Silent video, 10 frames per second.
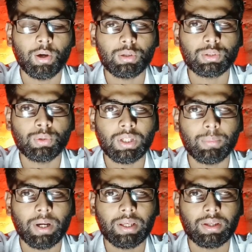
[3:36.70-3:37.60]
और
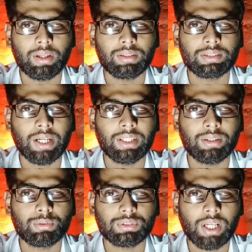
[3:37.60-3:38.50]
छोटे भाई की
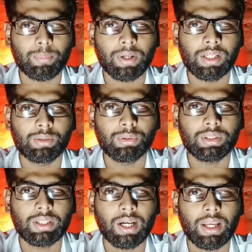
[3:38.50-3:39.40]
शादी कुछ साल पहले
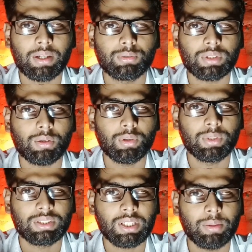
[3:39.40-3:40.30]
हुई थी हालांकि उसका कोई
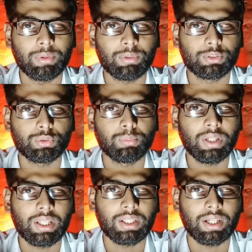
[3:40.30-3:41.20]
बच्चा अभी वजूद
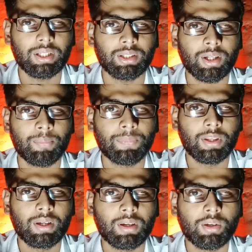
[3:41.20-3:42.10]
में नहीं आया
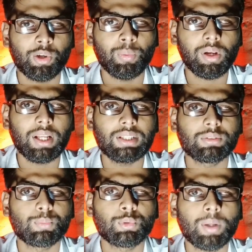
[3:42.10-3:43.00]
था ओवरऑल
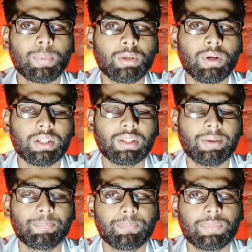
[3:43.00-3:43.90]
जो पूरा परिवार
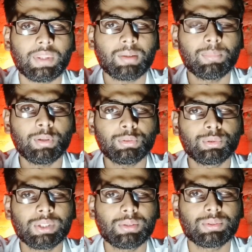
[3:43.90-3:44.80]
था बहुत
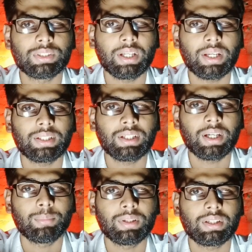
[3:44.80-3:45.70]
खुशी खुशी रह रहा था
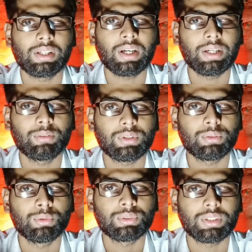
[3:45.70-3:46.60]
घर में किलकारियों
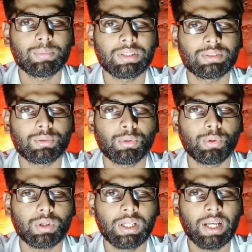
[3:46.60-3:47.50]
की गूंज थी बच्चों को
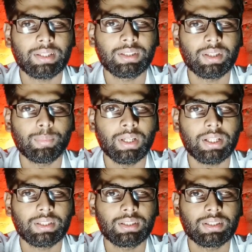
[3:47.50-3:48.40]
लोग खिलाते थे
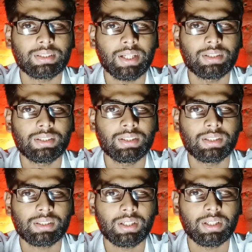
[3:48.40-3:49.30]
पिलाते थे सारी
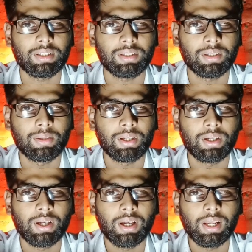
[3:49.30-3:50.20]
चीज़ें चल रही थी
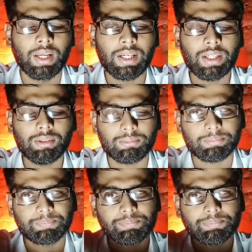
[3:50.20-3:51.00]
लेकिन